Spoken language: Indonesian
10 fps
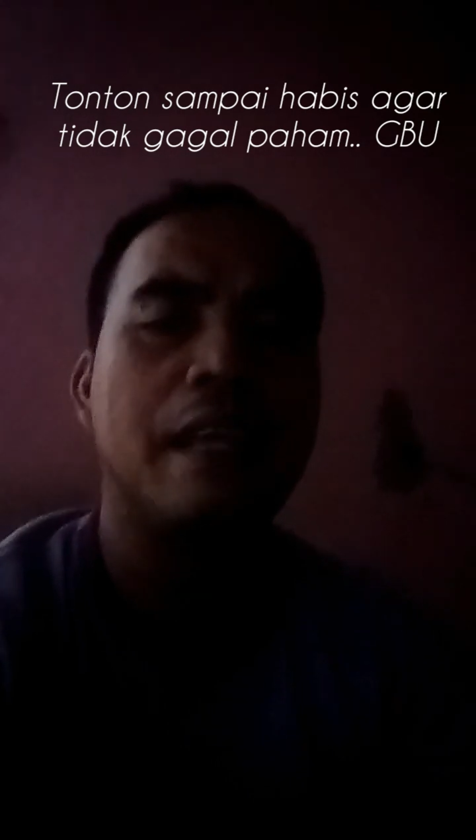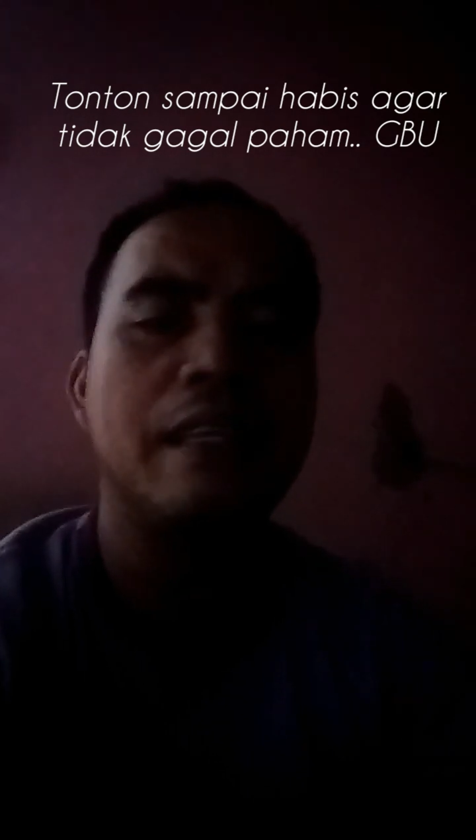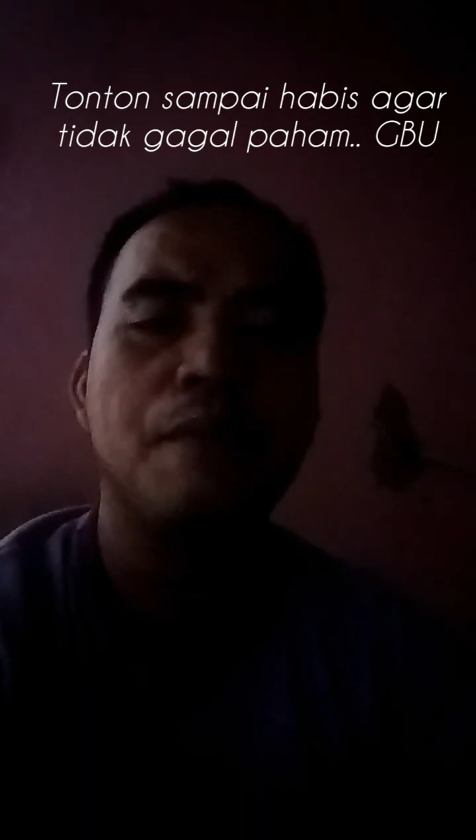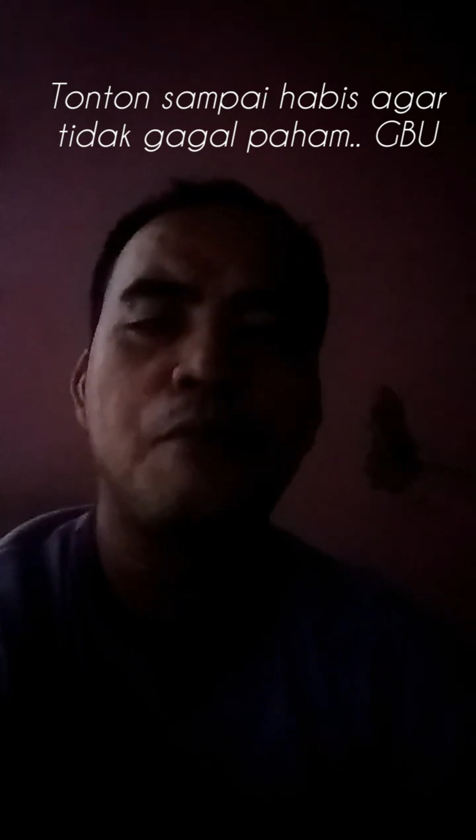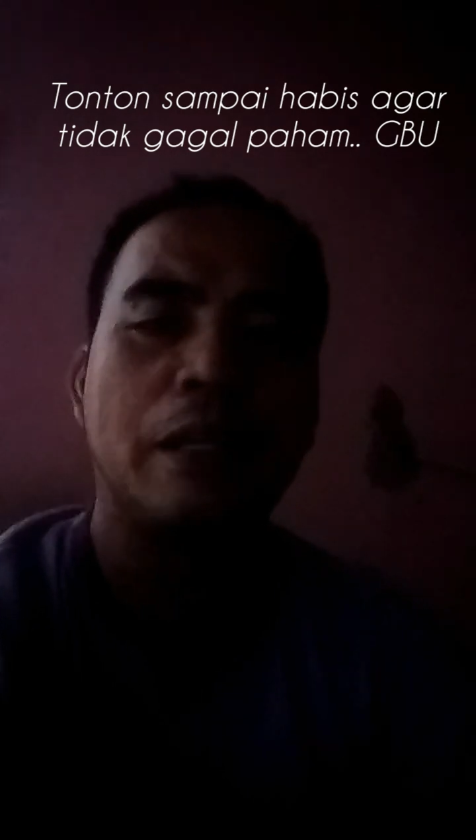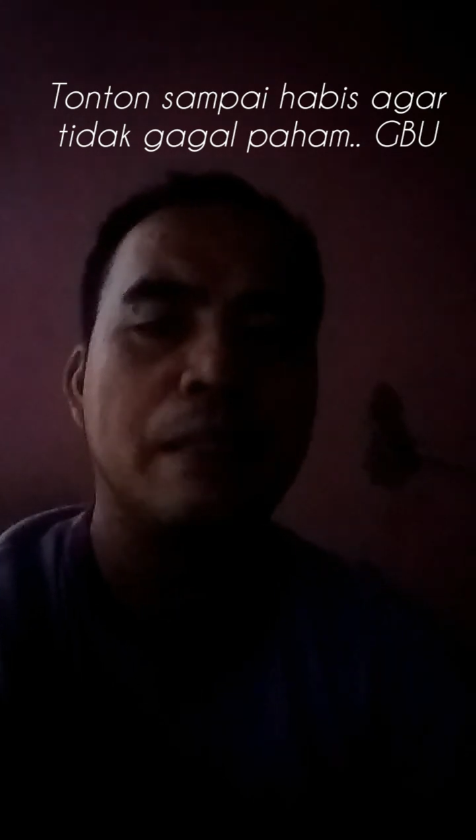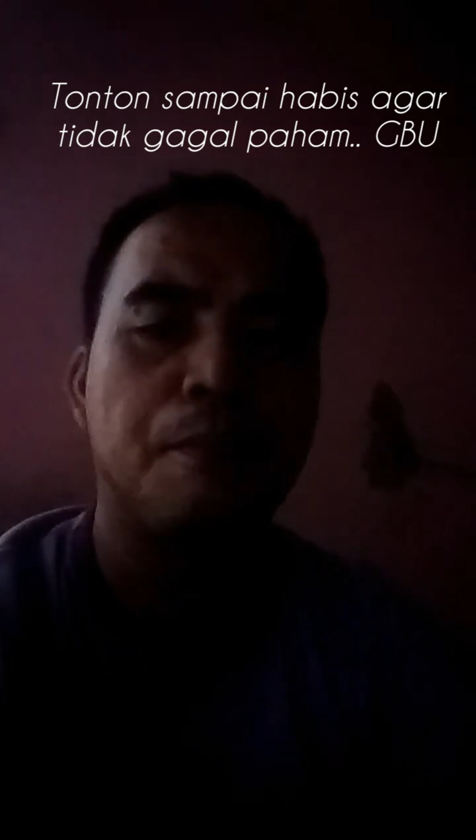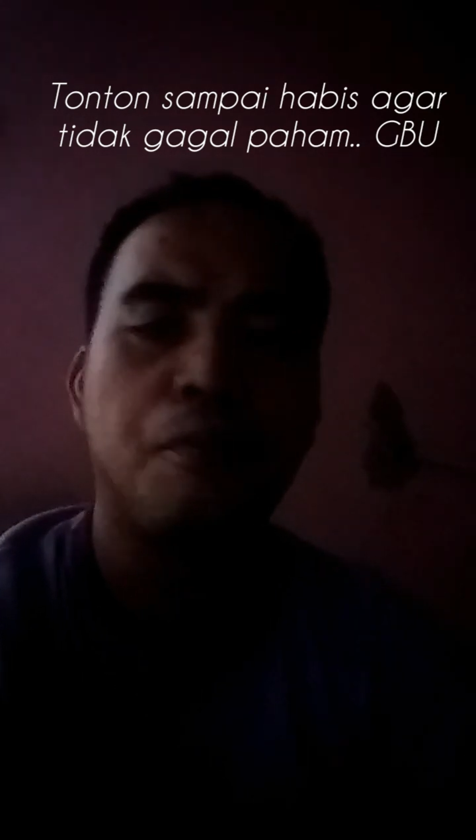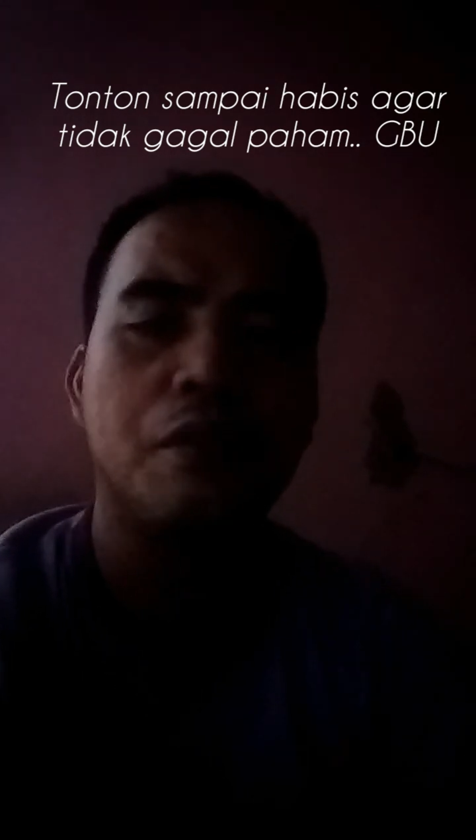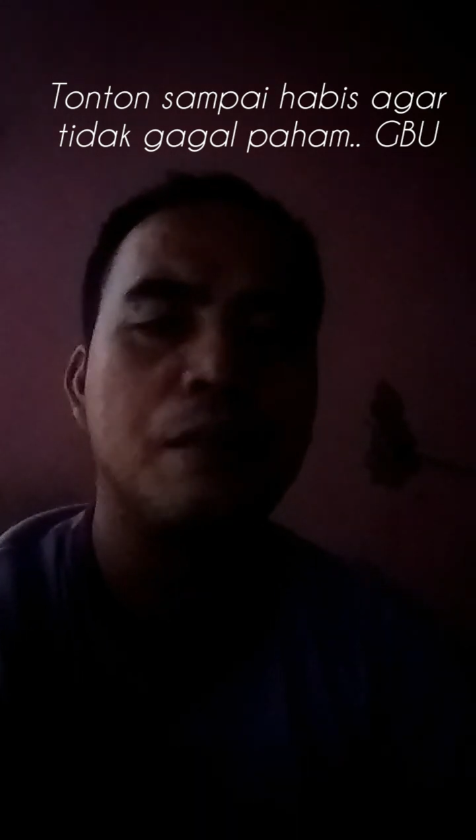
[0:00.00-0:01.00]
ini bukan
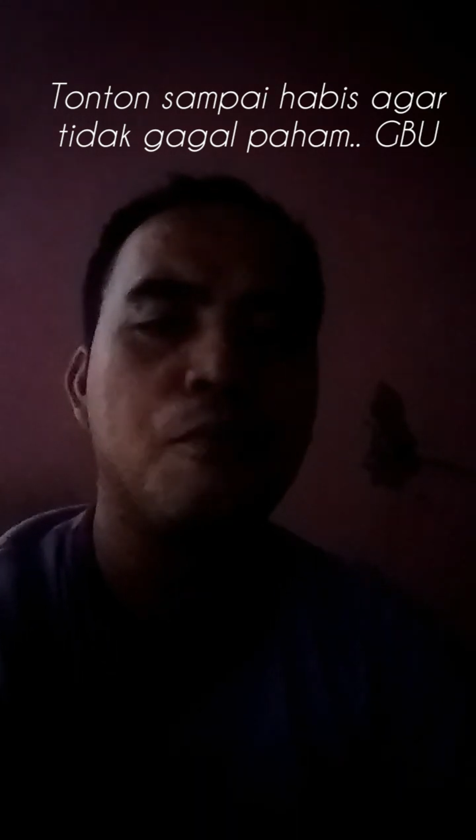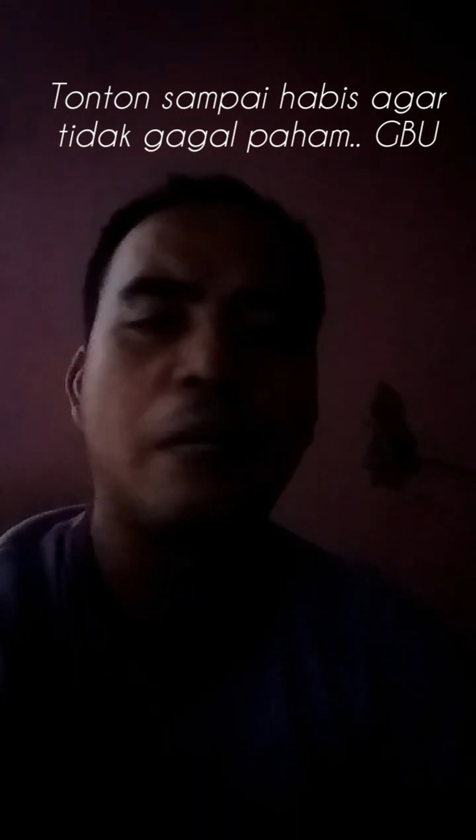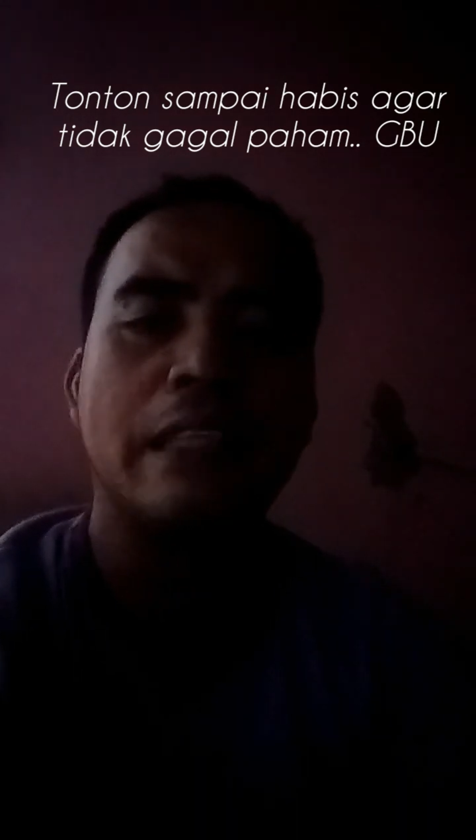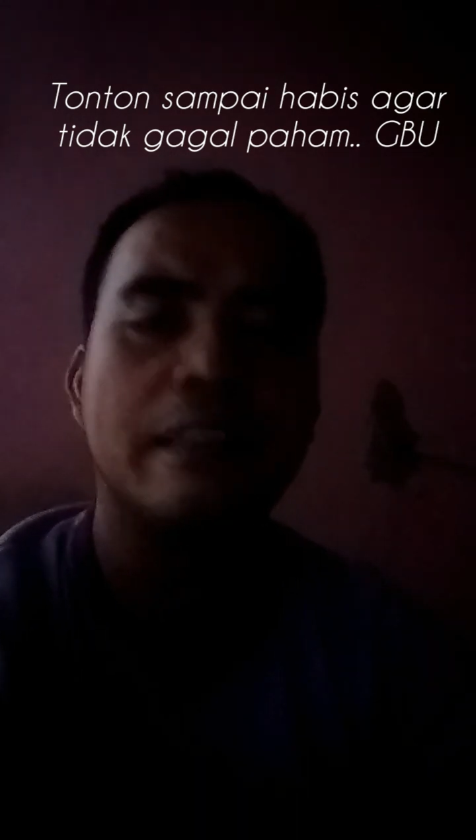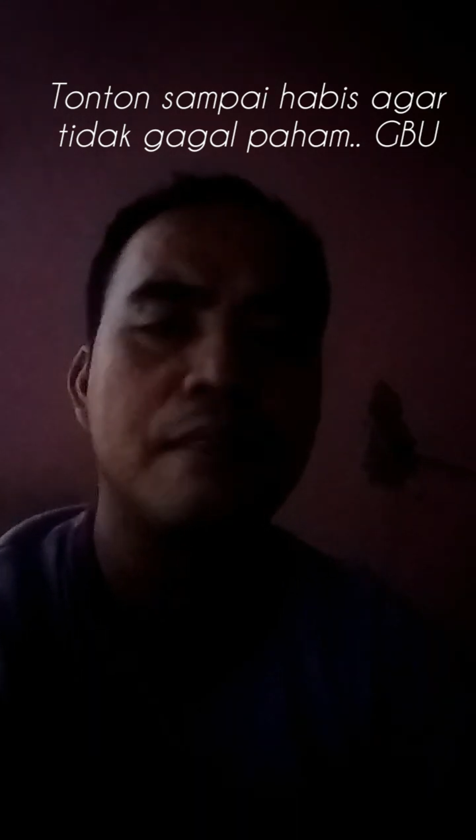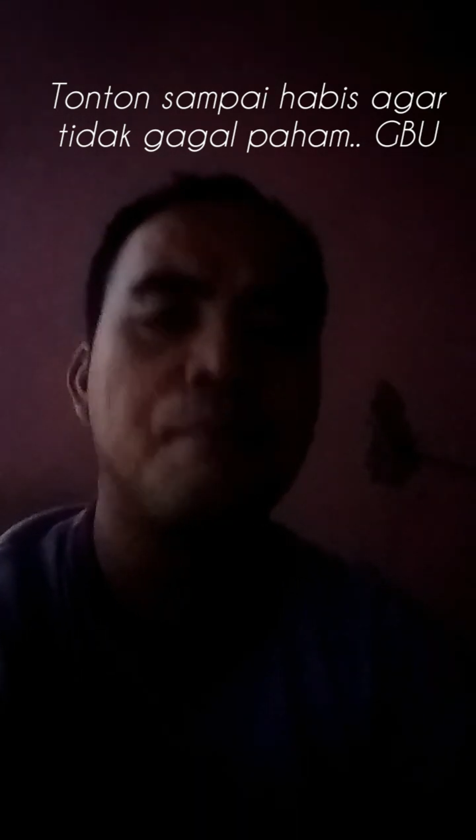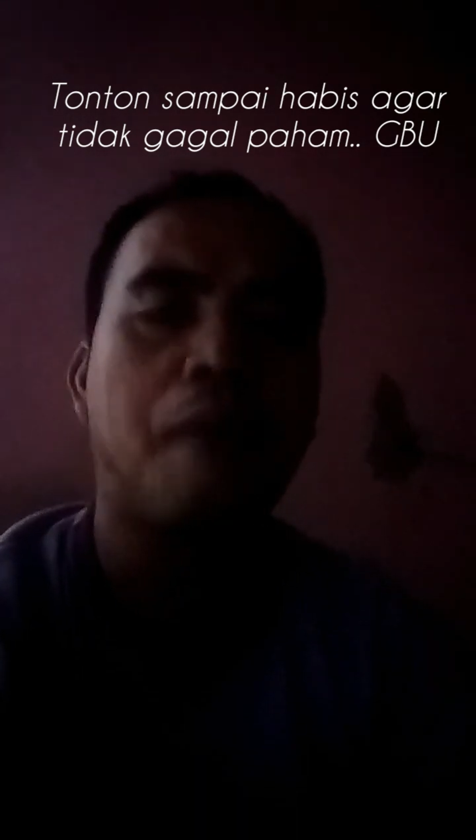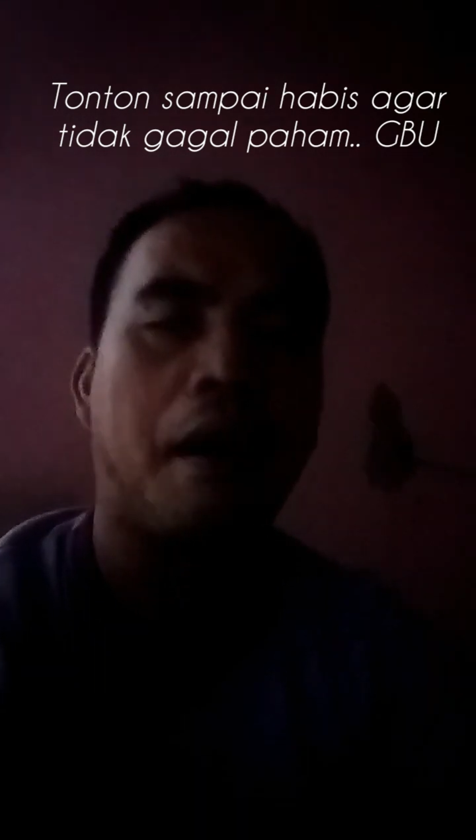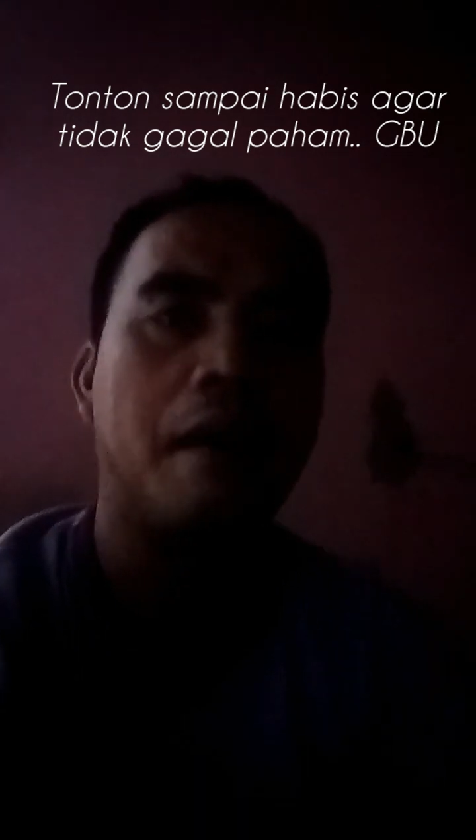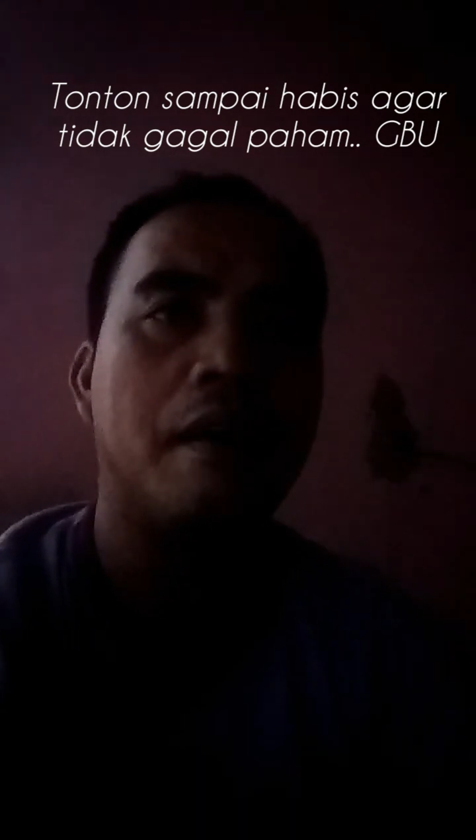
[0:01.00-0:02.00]
dipuji, bukan
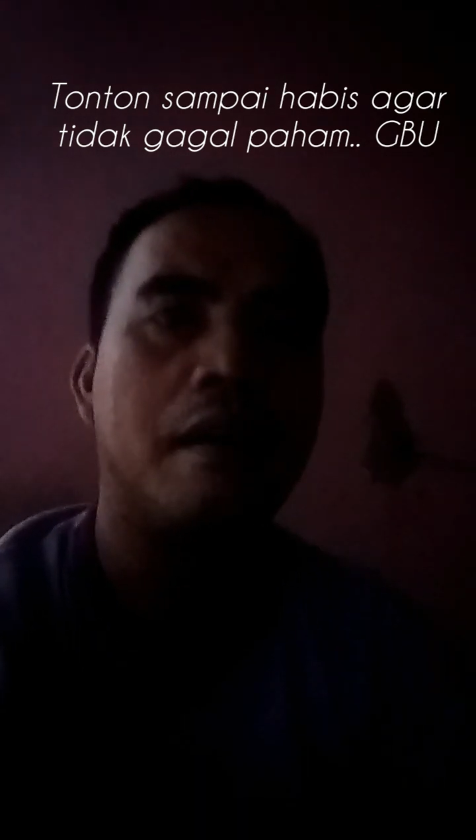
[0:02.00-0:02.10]
disembah.